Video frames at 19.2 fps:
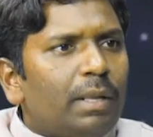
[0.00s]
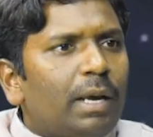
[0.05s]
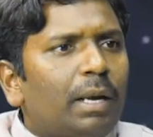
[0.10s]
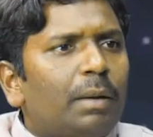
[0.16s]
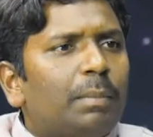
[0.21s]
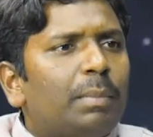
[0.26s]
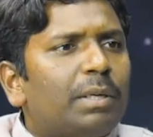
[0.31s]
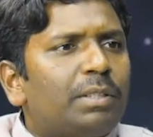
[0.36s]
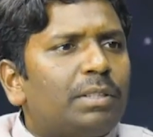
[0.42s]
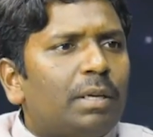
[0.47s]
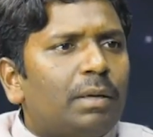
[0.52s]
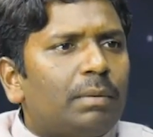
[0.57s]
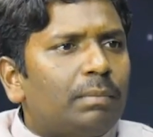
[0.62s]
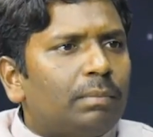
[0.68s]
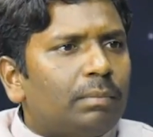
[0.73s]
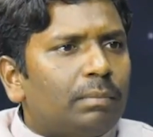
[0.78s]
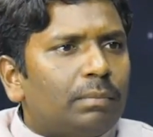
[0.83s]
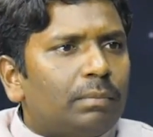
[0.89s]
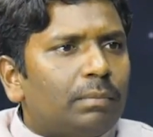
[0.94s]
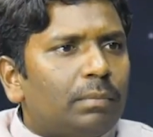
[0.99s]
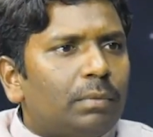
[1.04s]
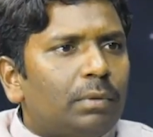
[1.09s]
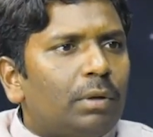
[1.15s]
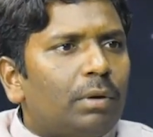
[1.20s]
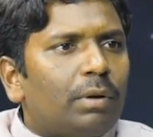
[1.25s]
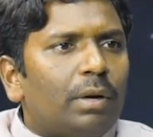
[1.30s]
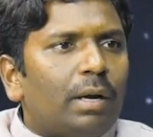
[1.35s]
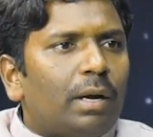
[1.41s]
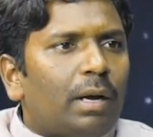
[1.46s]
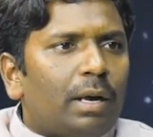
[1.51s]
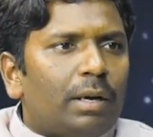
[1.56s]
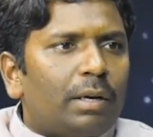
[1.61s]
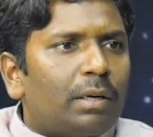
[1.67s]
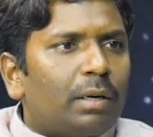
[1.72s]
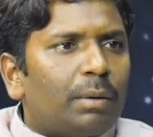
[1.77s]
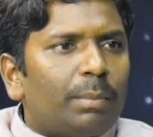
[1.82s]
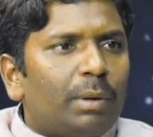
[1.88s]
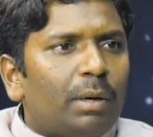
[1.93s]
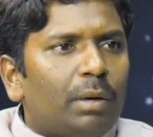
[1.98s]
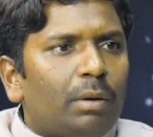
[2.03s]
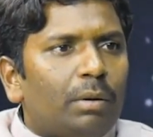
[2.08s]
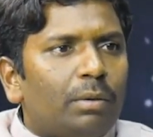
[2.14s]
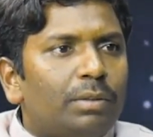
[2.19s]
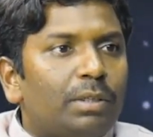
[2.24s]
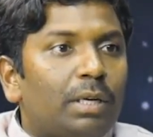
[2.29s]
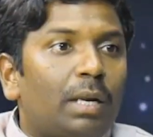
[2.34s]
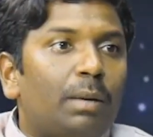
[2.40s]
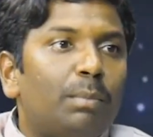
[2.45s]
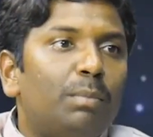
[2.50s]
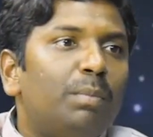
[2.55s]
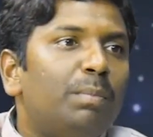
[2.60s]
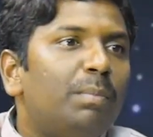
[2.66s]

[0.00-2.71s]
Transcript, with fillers: ధ్యాన ప్రచారం యొక్క కార్యక్రమాలలో చాలా